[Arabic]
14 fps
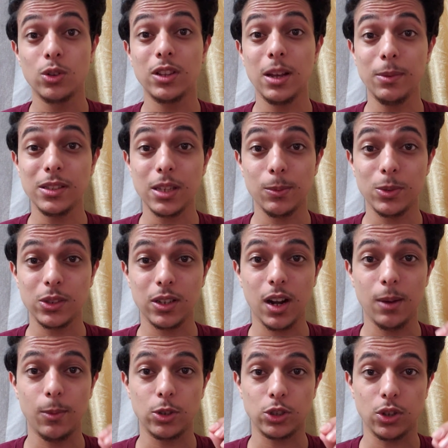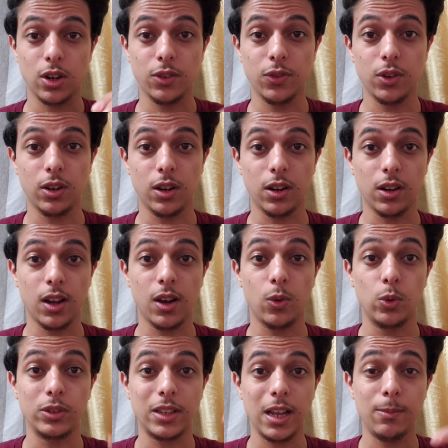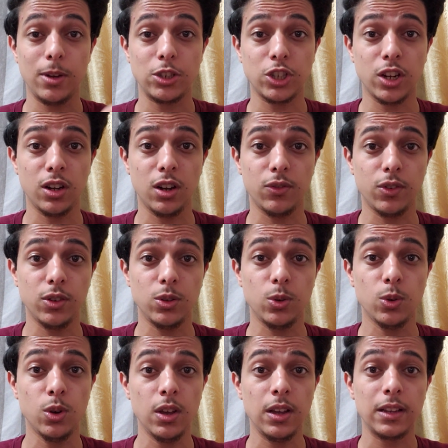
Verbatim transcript: تعمل سبسكرايب واشتراك في القناة وتعمل شير للفيديو